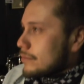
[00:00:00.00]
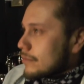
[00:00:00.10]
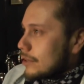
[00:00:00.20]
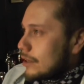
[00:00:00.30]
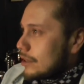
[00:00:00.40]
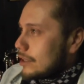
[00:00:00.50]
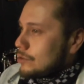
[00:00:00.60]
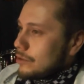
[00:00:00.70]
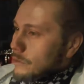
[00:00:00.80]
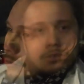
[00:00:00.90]
Y después
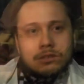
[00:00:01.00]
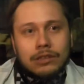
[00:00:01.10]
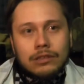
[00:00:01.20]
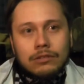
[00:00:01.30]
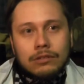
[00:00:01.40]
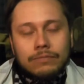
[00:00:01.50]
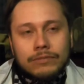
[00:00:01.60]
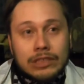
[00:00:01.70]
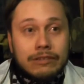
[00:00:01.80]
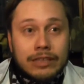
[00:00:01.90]
de eso
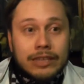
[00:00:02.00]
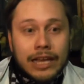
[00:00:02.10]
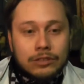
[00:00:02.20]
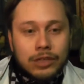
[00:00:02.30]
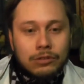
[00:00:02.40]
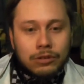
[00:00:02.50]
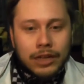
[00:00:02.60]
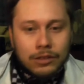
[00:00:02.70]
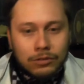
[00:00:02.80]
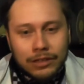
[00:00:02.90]
si bien estaba sonando en
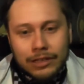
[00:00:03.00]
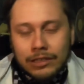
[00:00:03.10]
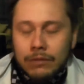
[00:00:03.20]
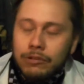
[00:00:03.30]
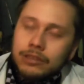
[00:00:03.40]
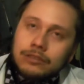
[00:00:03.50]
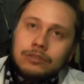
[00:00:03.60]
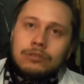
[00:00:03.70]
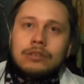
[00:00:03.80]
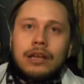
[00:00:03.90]
radio, llamó
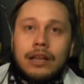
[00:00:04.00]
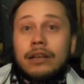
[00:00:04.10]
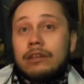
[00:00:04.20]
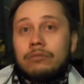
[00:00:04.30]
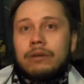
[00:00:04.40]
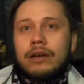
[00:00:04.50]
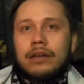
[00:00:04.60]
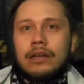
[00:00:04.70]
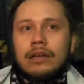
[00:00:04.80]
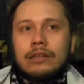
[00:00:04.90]
atención a las radios
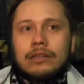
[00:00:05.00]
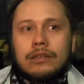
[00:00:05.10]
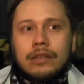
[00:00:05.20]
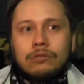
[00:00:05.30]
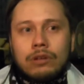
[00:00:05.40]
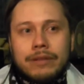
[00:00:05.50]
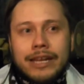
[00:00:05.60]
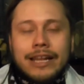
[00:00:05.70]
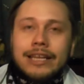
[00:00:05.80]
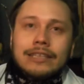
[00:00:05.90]
más, de, alguna
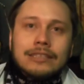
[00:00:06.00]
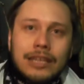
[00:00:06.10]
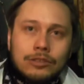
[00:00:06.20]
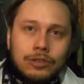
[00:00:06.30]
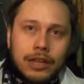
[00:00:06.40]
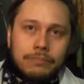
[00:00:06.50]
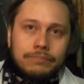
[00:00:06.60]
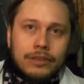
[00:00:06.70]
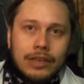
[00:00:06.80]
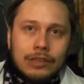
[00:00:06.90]
manera, de alcance nacional.
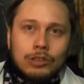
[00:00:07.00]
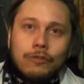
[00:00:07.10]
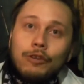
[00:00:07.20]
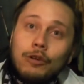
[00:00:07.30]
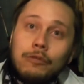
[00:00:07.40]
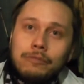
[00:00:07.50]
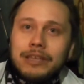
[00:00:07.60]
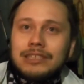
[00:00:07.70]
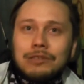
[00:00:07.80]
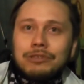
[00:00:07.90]
Entonces fue como
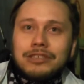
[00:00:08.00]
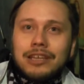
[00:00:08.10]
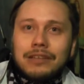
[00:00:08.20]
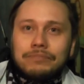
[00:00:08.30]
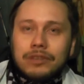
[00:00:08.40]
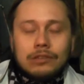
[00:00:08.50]
bien secuencial.